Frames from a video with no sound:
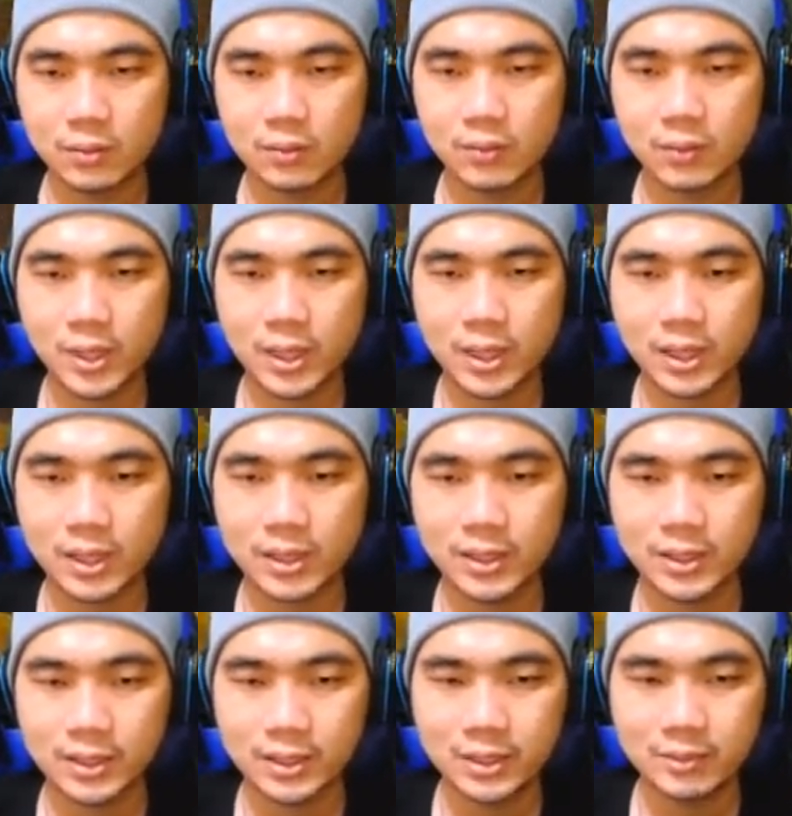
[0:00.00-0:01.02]
wah keren
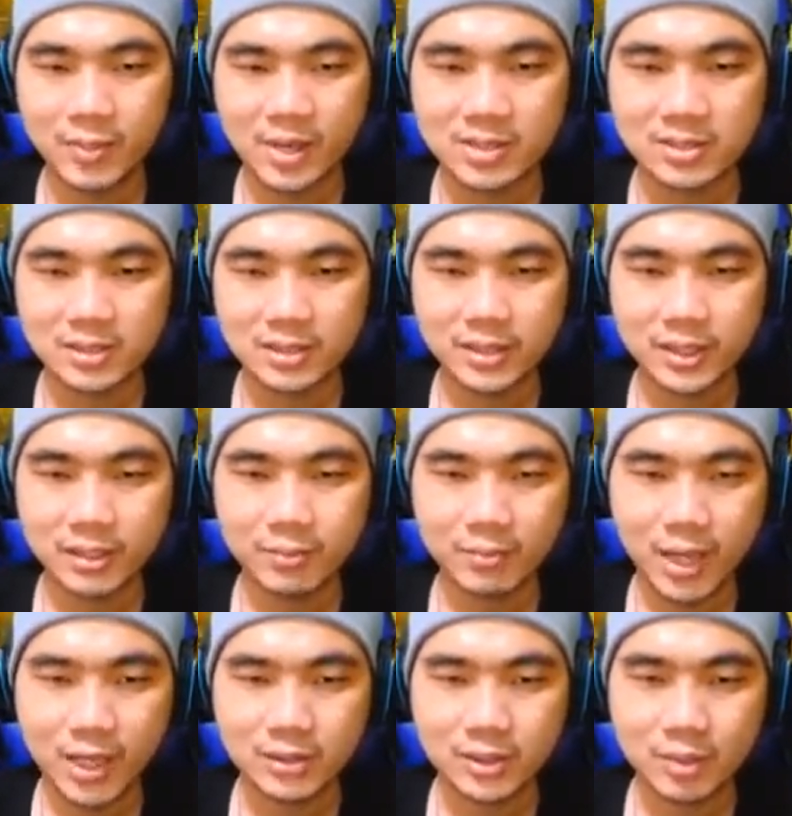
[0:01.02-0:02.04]
ini pasalnya
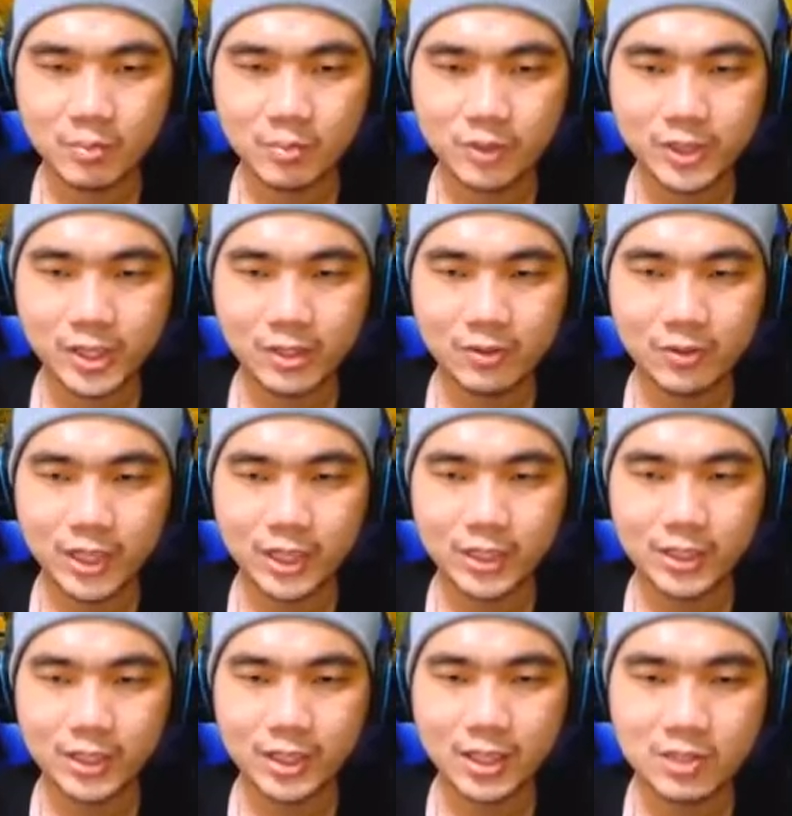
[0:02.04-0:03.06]
mantap punya oke
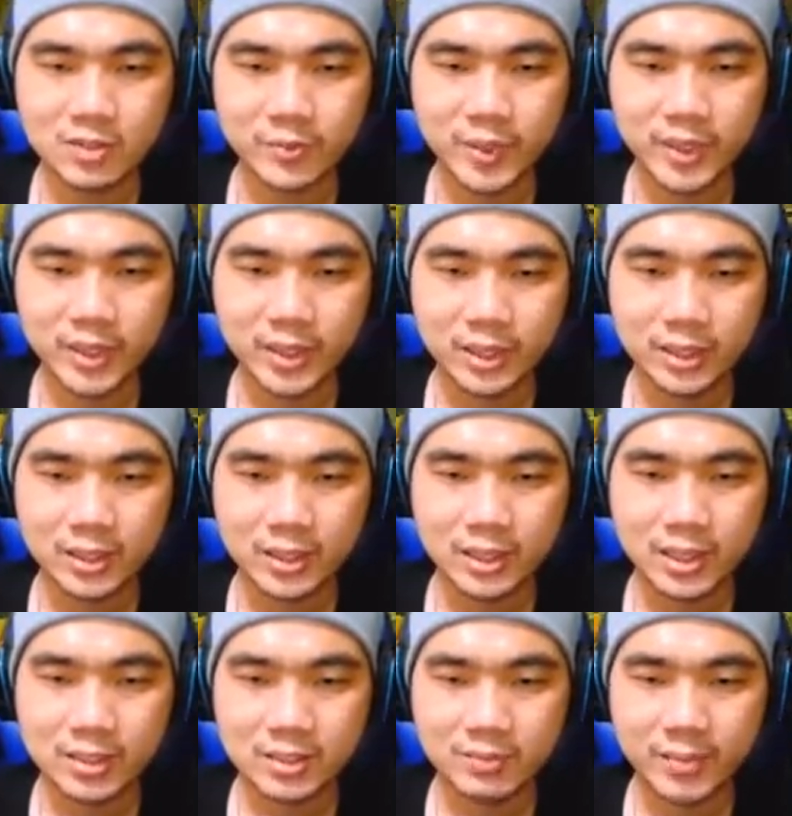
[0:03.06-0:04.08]
kita langsung pindah
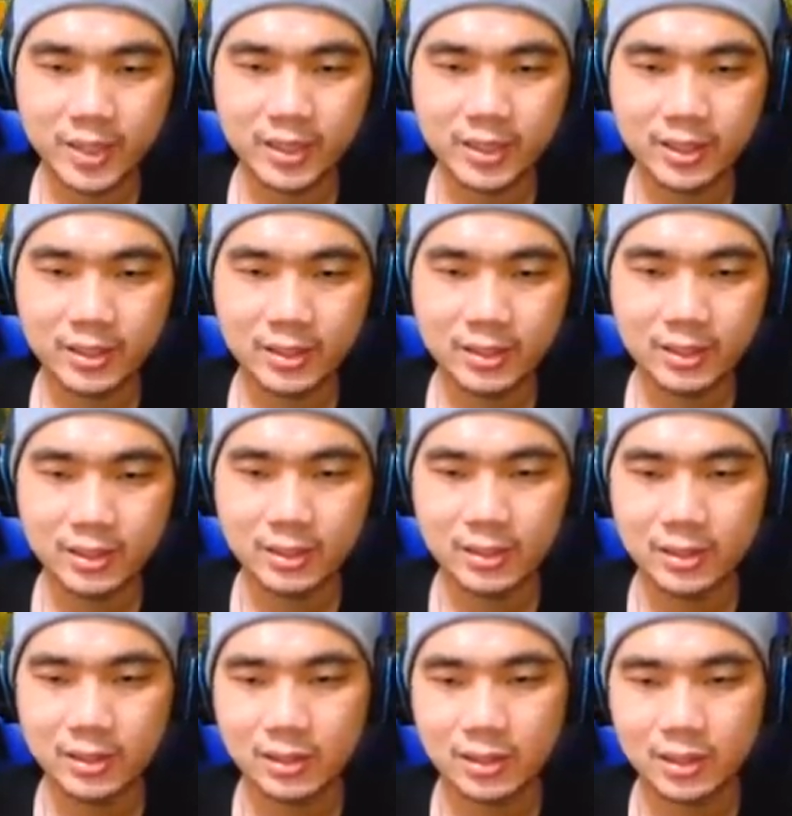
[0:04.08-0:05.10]
klasemen ya
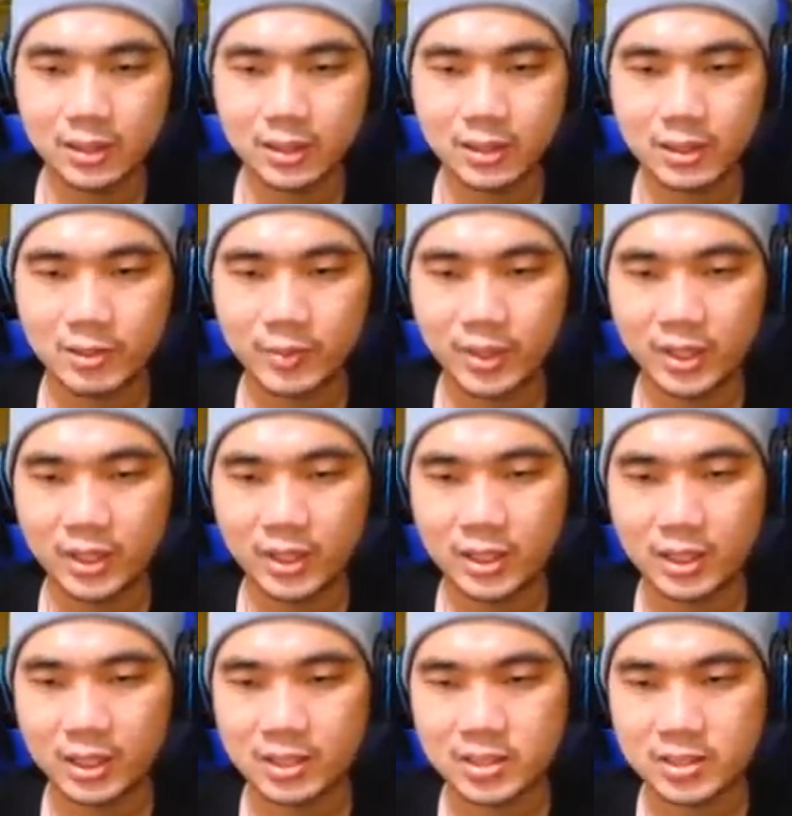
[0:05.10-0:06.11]
kita
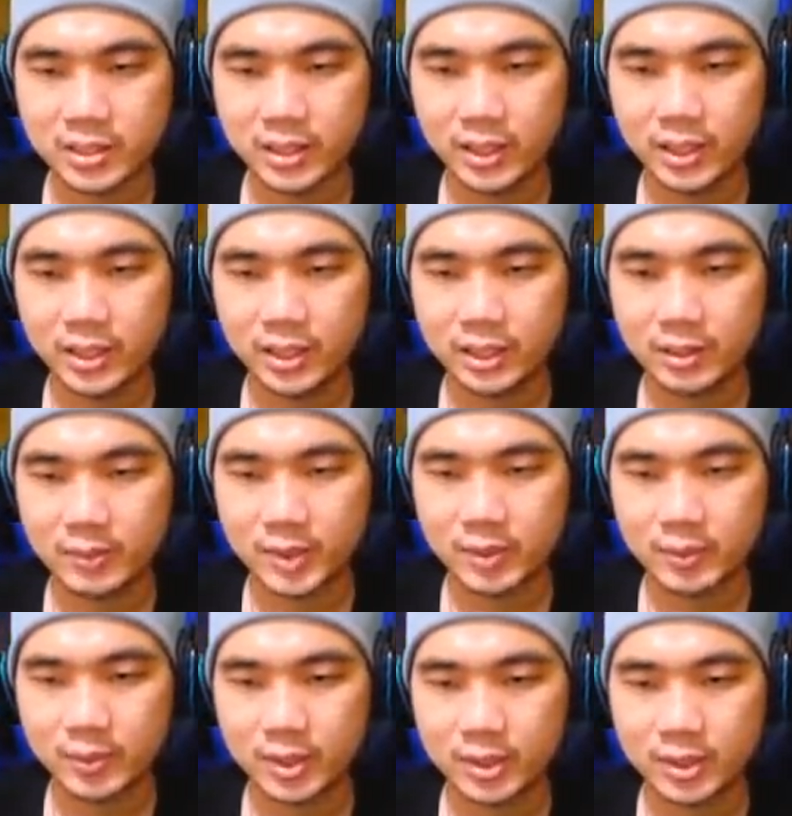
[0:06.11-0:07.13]
pindah ke sini
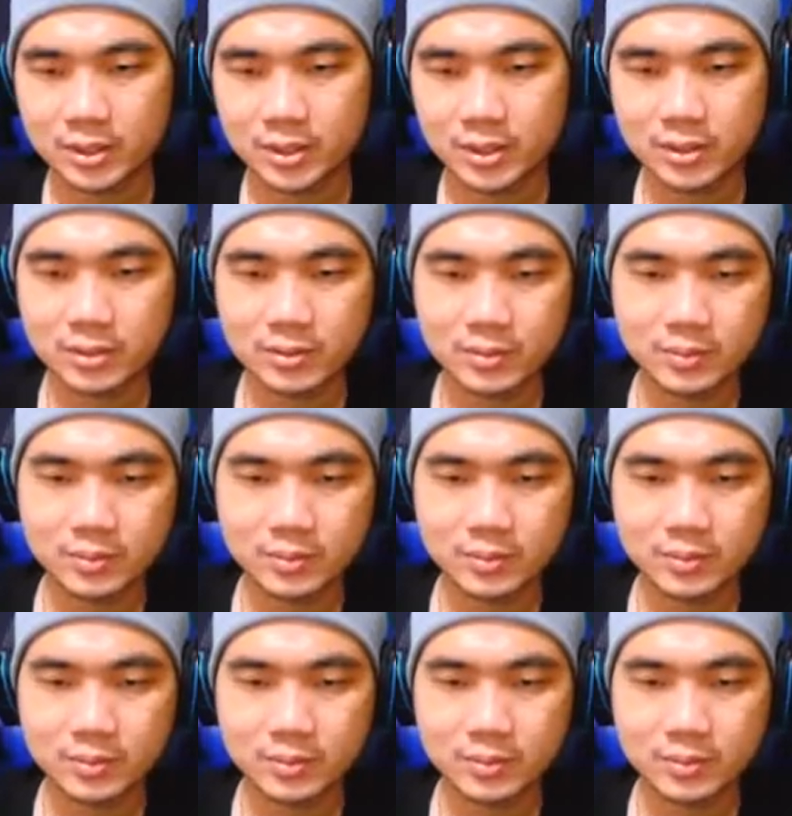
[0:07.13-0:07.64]
teman-teman